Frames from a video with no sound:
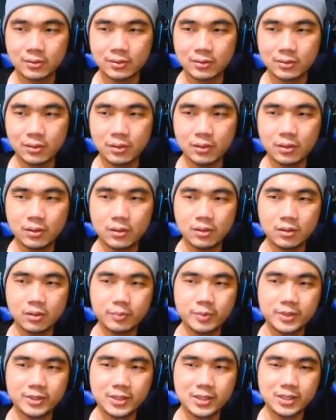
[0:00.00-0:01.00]
Oh,
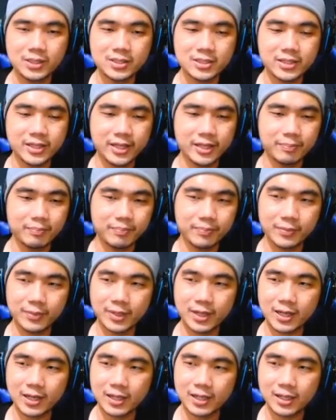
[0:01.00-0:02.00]
bisa di skip,
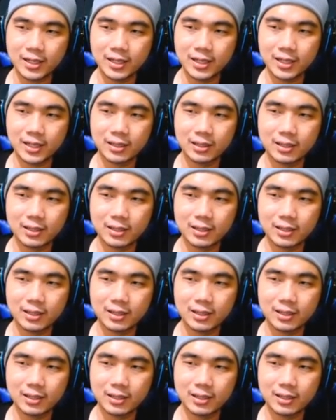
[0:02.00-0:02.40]
kakak.